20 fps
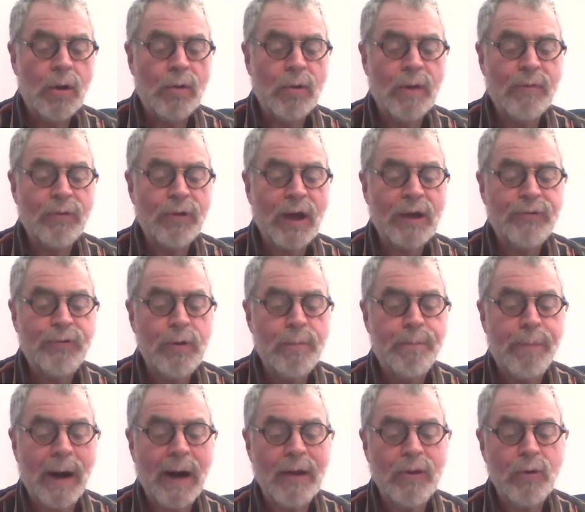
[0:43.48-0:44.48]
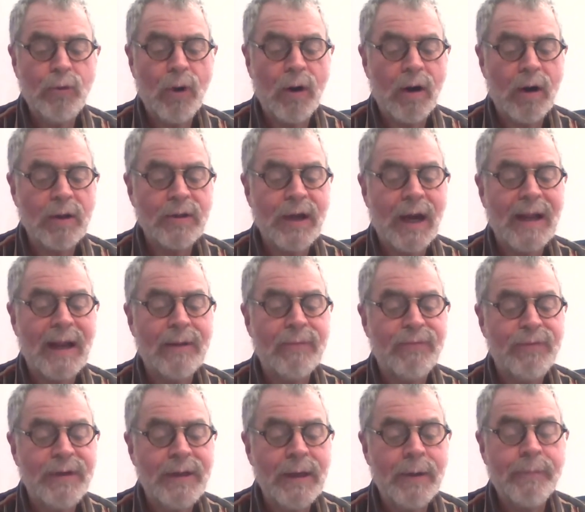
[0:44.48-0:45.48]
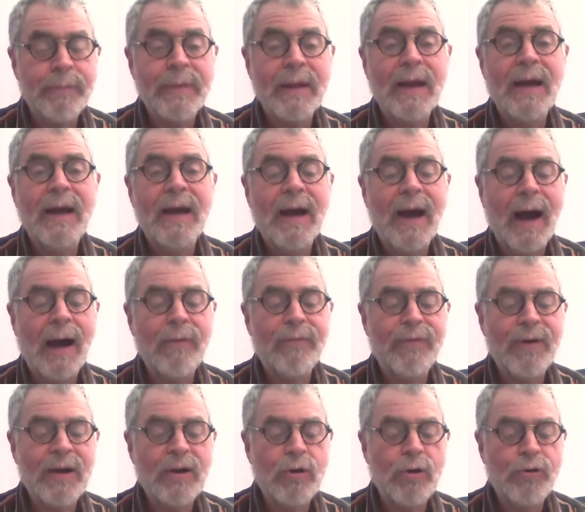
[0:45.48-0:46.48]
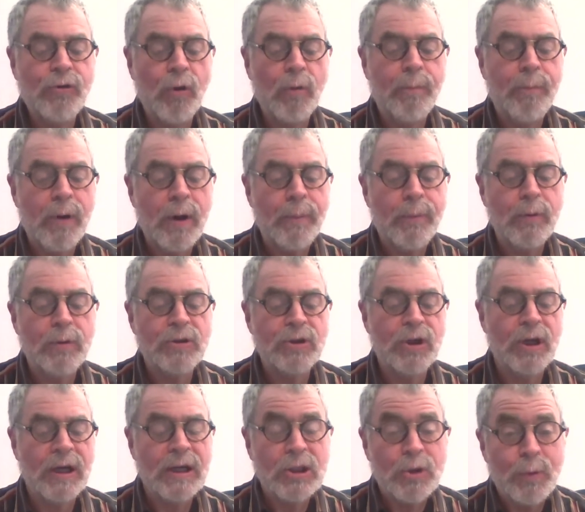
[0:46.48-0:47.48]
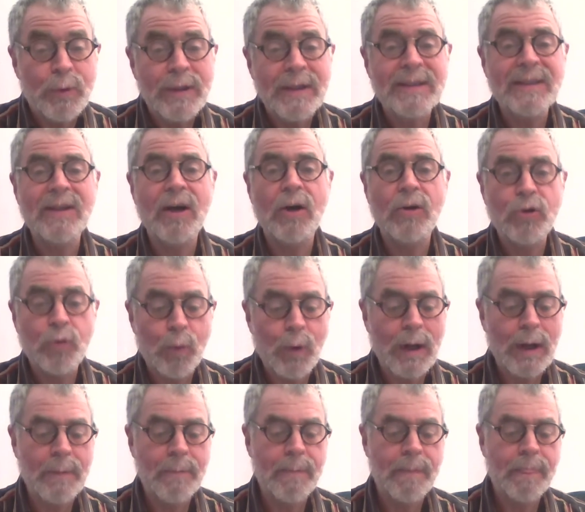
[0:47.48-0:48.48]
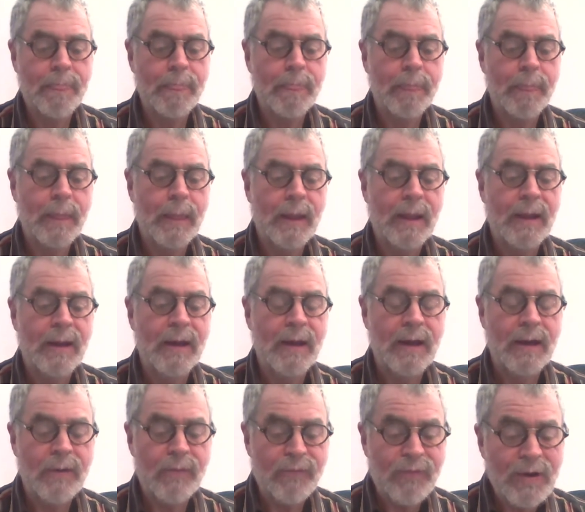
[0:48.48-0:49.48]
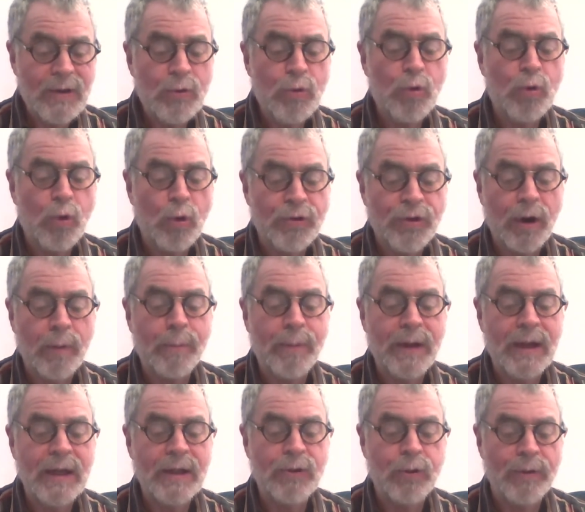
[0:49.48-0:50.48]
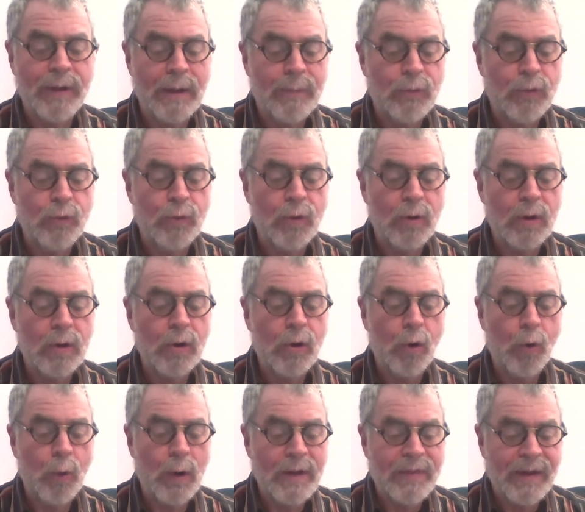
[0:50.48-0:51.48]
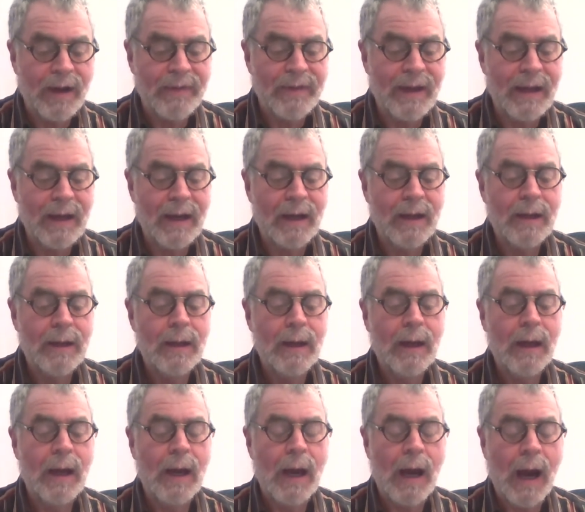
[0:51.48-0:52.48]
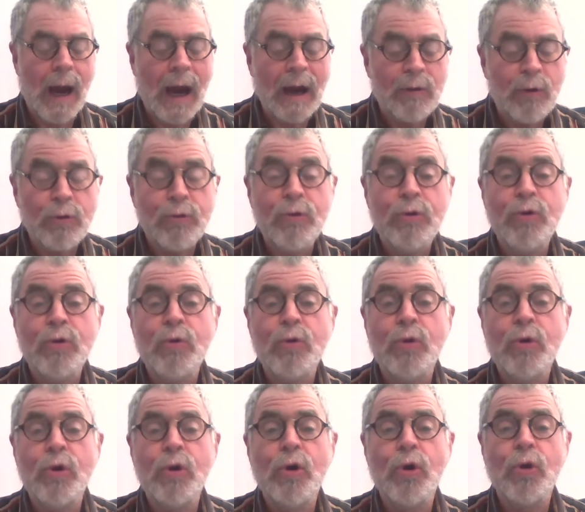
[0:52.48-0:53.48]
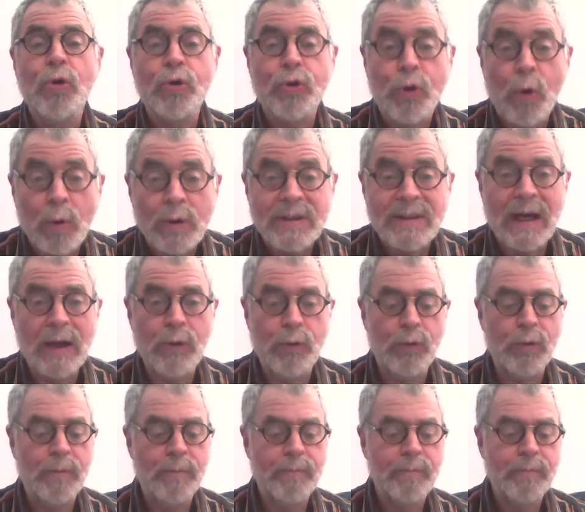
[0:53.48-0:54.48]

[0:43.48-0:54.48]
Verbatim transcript: Ne voudrais-tu pas nous rendre à la vie, afin que ton peuple se réjouisse en toi Fais-nous contempler ton amour, ô Éternel. Accorde-nous ton salut.